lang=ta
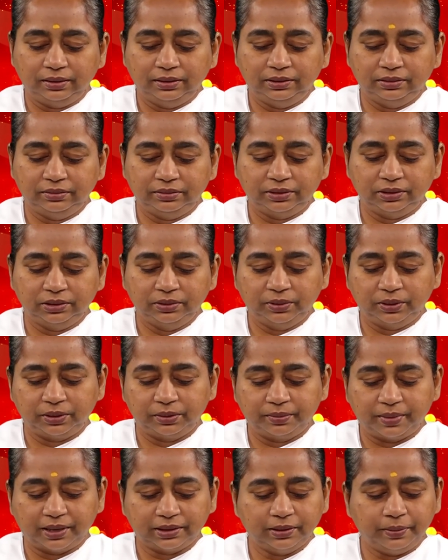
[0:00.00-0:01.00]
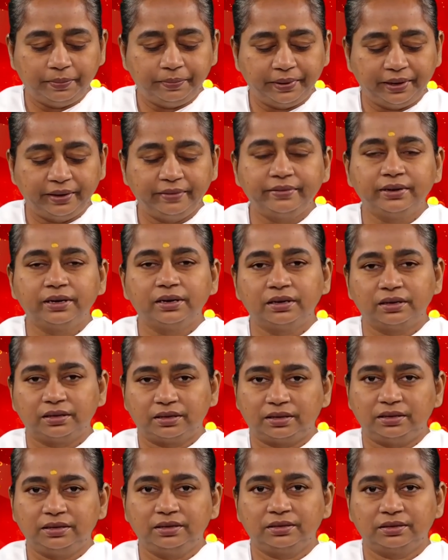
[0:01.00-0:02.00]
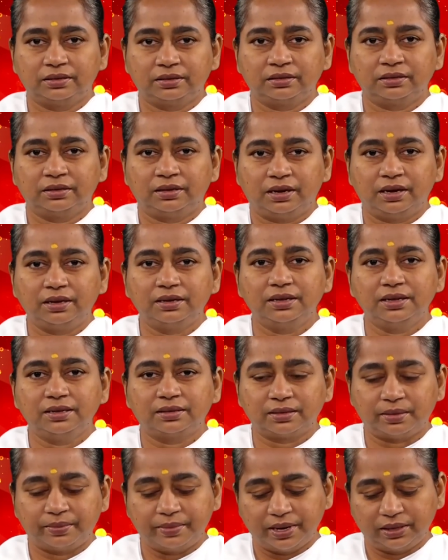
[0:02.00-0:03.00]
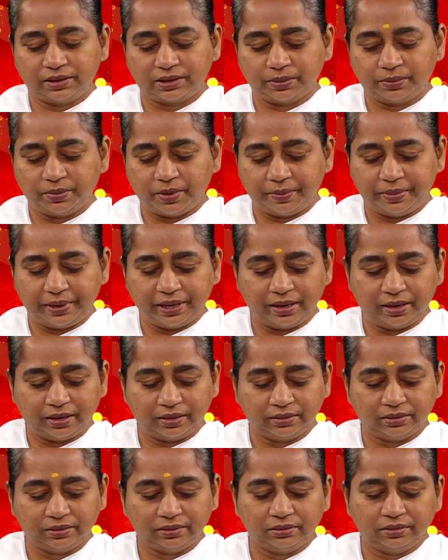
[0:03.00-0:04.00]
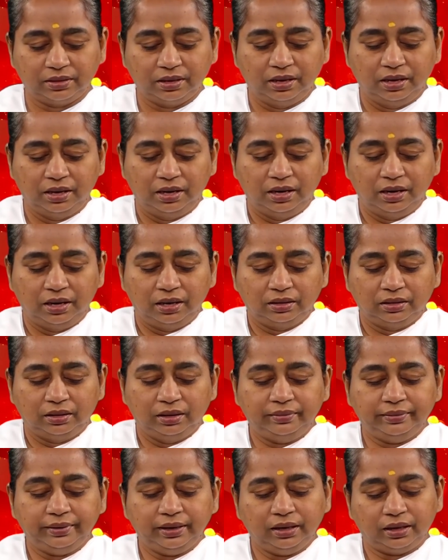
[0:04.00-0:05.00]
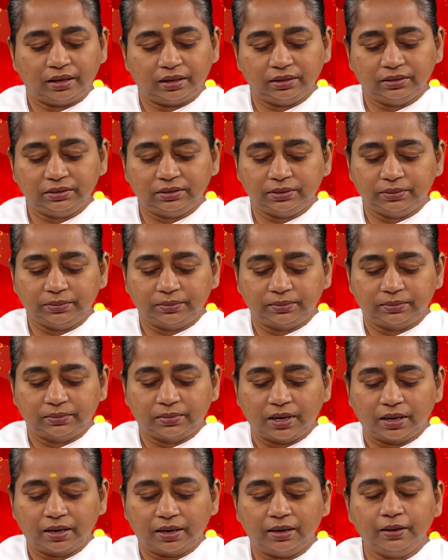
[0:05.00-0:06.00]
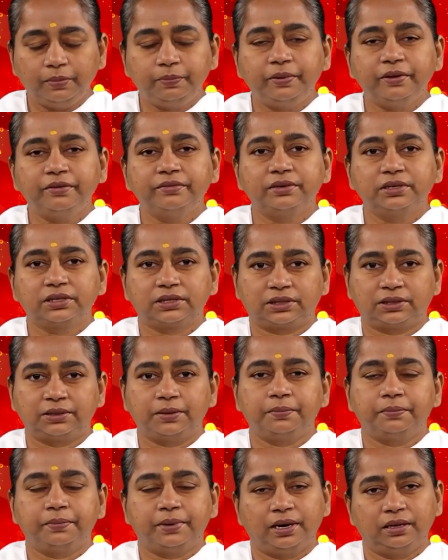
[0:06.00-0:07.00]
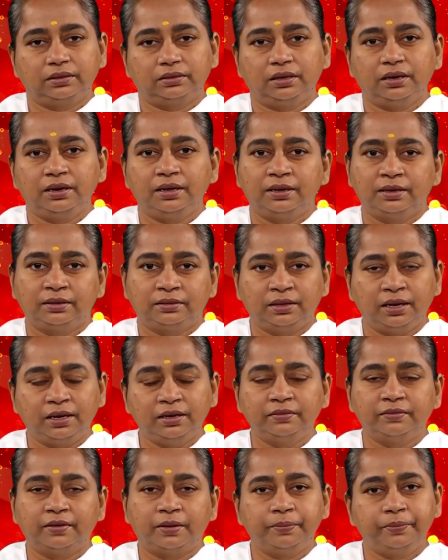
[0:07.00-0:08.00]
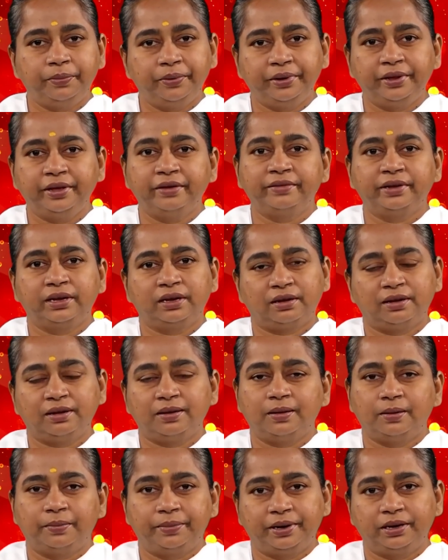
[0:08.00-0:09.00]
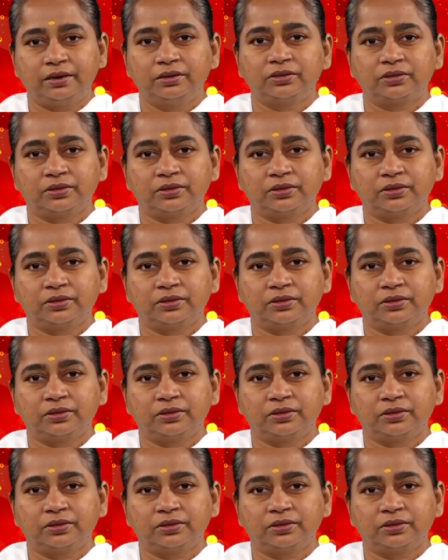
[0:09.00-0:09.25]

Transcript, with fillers: இது வந்து ஒரு மத பிரிவினர்கள் ஆரிய சமாஜம் அப்படிங்கிறது இவை அனைத்தும் கல்ப விருட்சம் படத்துல தெளிவா புரிய வைக்கலாம் அப்படின்னு